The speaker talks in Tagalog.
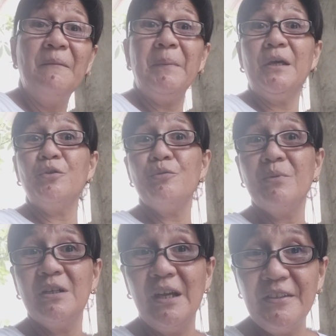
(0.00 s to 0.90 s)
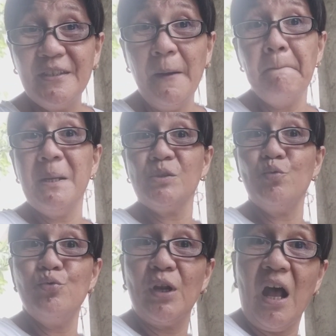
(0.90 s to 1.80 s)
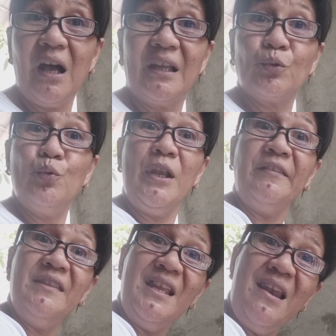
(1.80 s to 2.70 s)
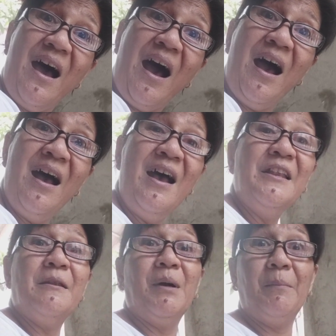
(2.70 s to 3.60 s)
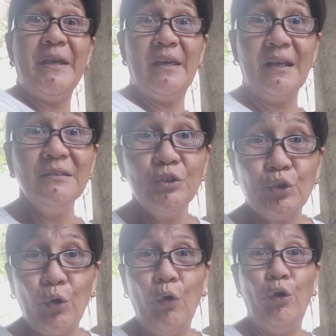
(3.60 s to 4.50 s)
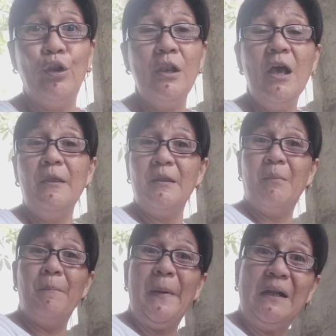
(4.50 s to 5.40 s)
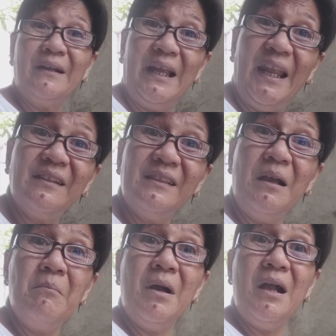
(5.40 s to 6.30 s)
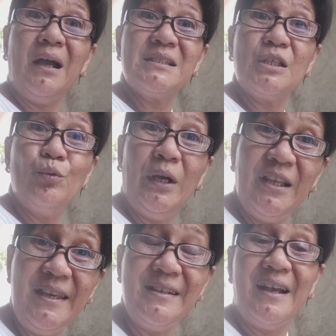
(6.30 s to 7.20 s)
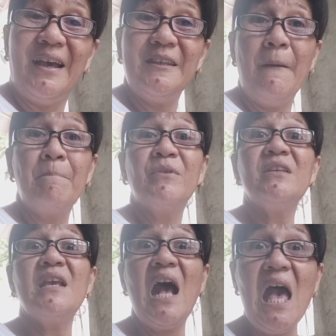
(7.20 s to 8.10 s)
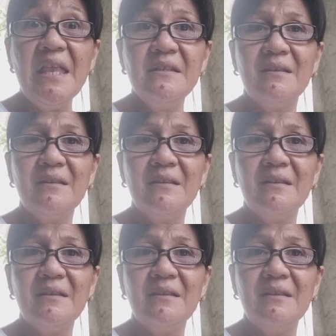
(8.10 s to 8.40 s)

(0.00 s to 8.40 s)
Pero yung mga ganyang basura, katulad nila, ng mga bayarang troll, ng mga pagkalat ng mga kasinungalingan, yan,